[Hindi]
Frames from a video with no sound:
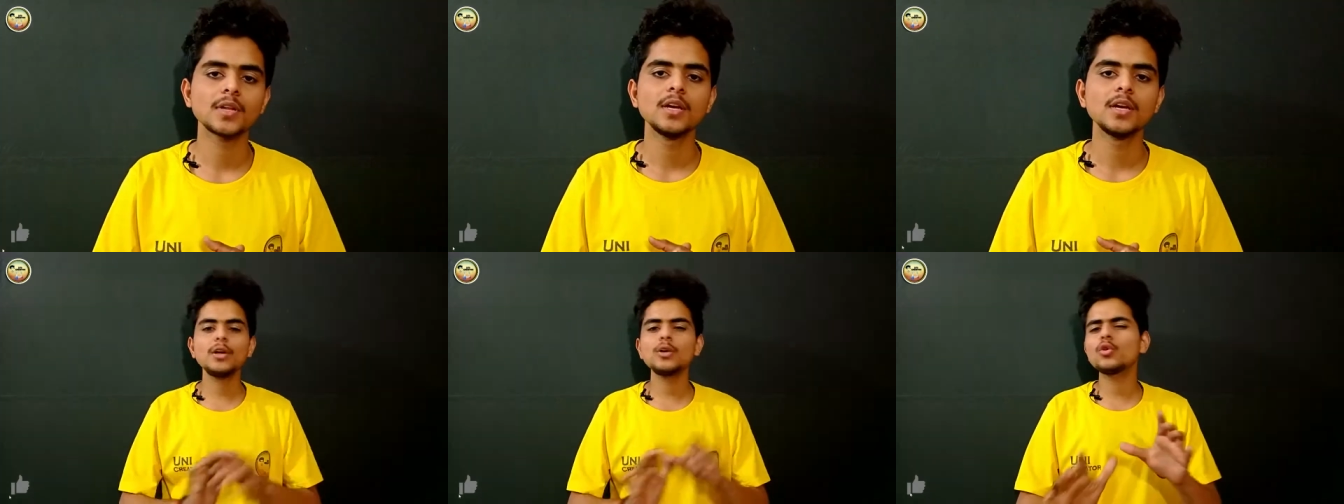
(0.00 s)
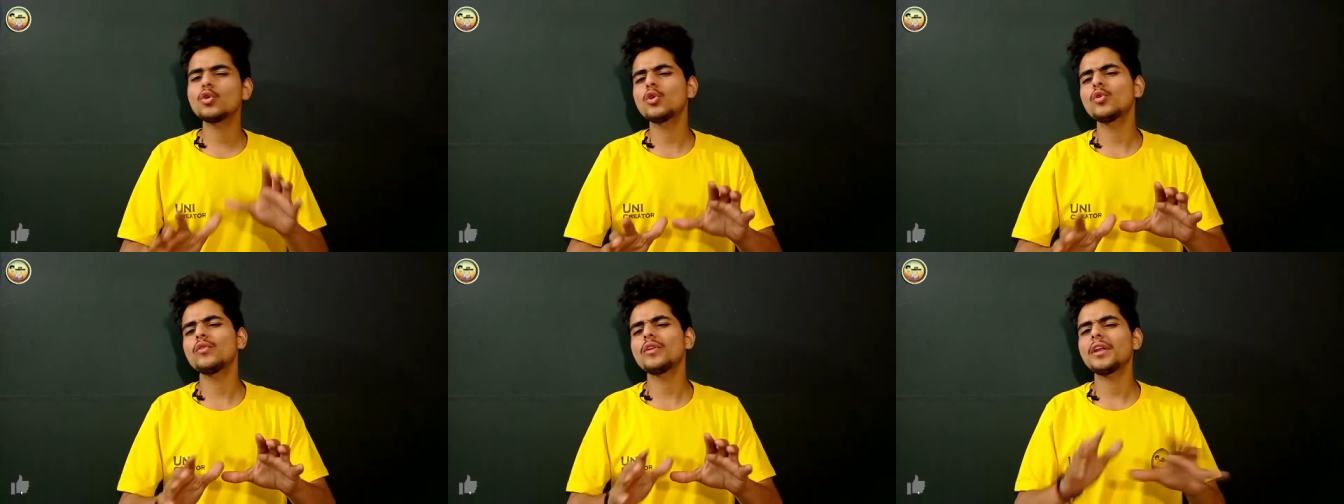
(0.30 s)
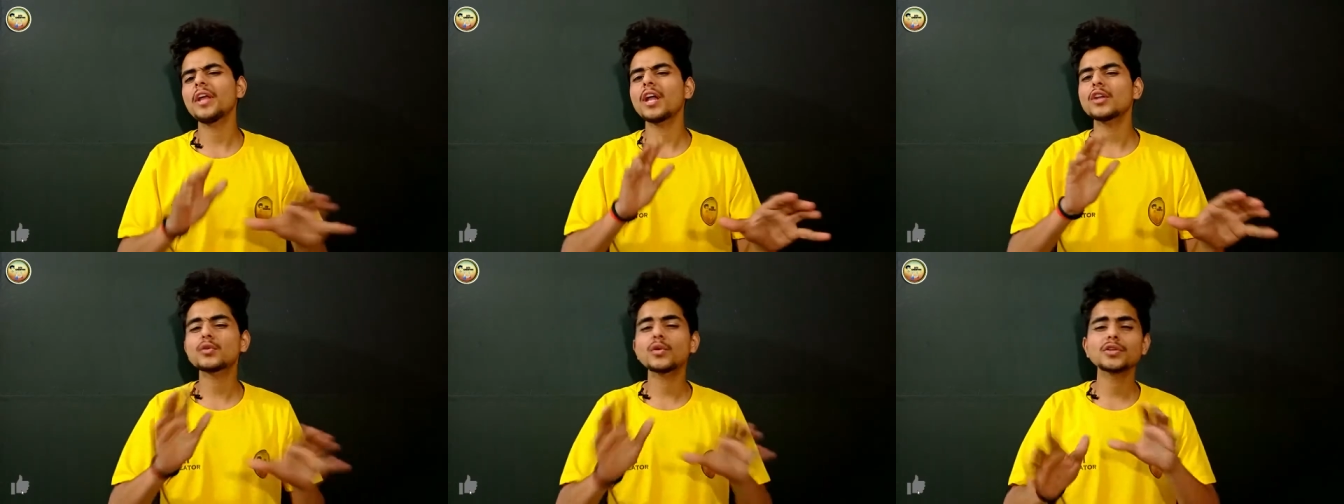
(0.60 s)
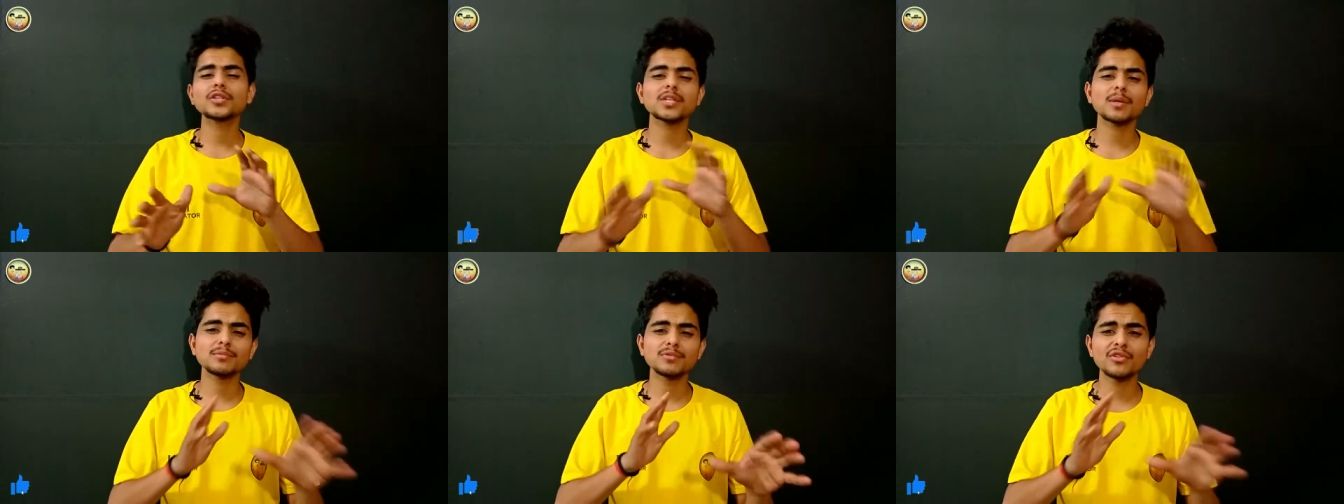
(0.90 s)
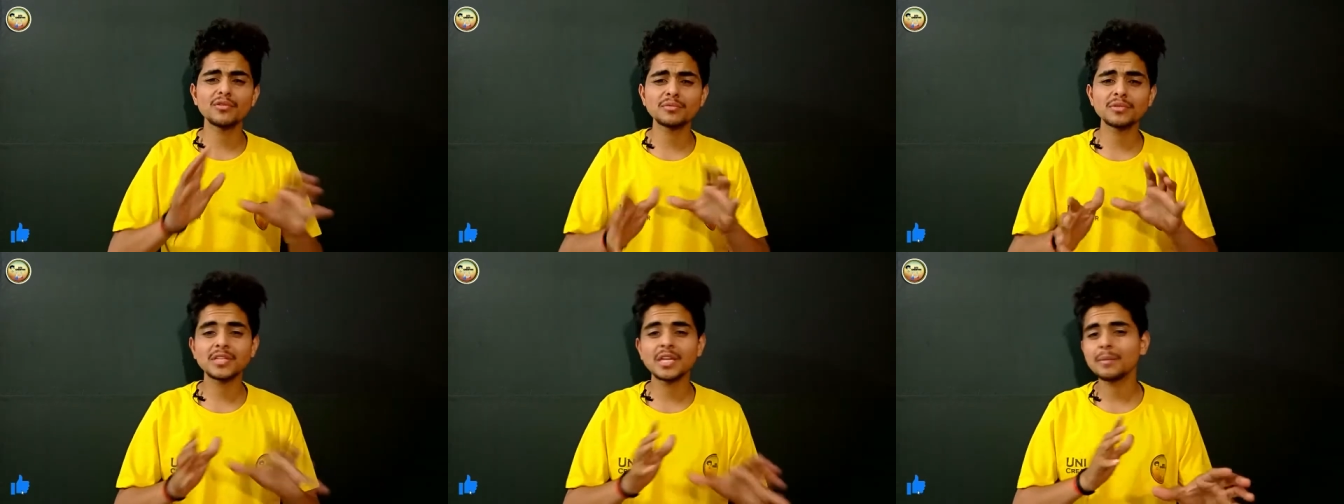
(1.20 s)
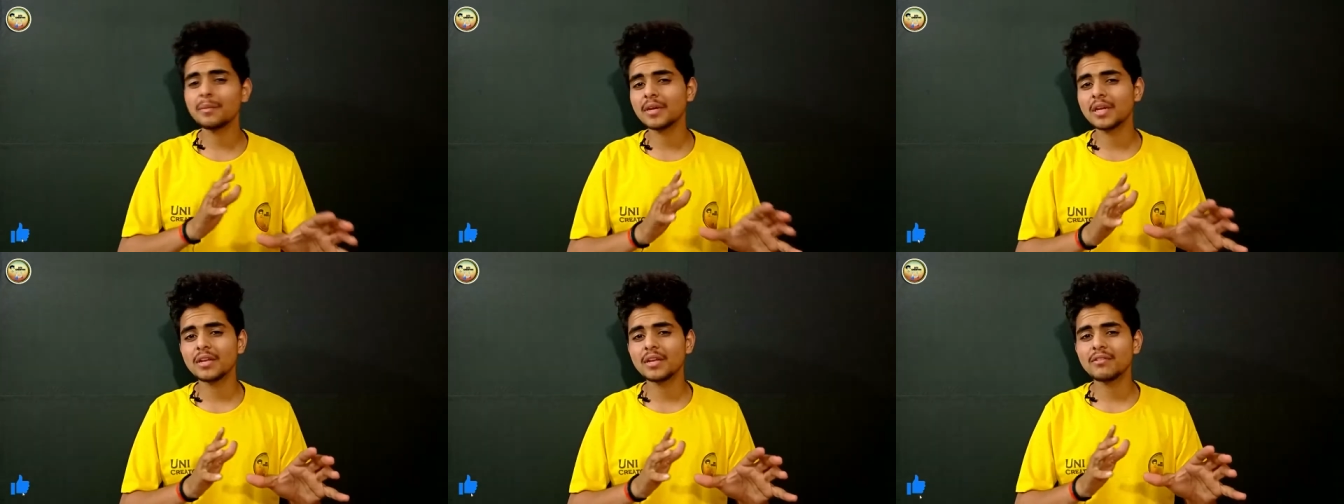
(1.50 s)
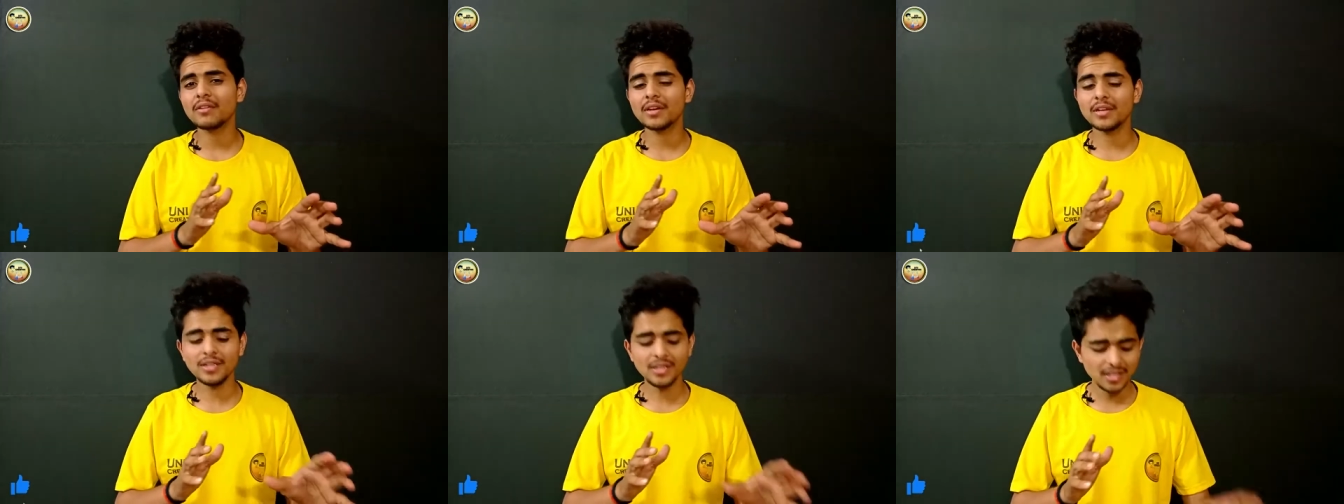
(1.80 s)
तो यार डोंट वरी आज कोई सब्जी उब्जी नहीं बनने
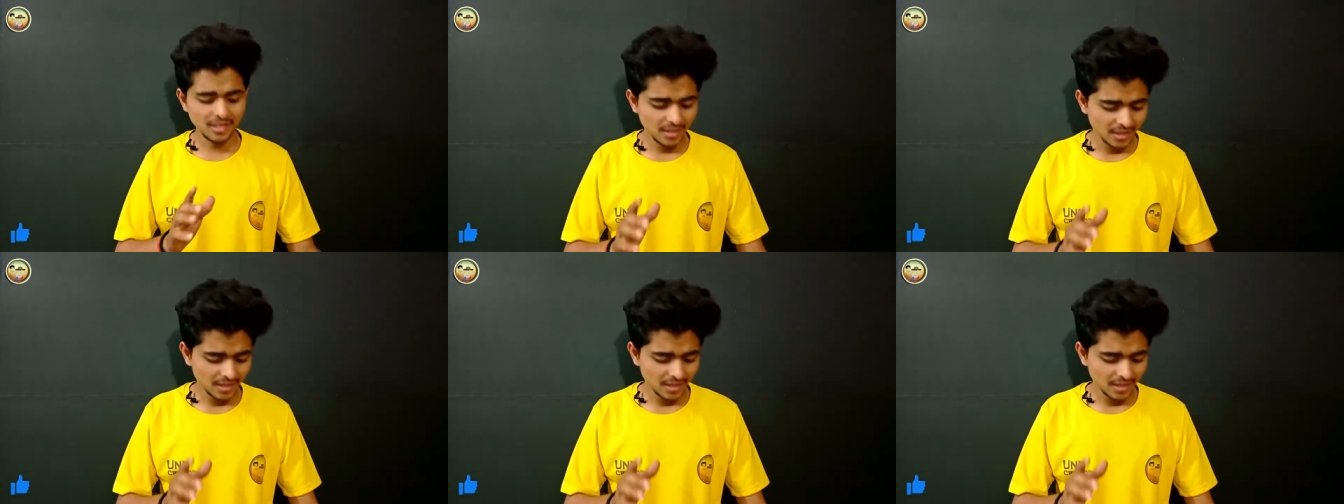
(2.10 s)
वाली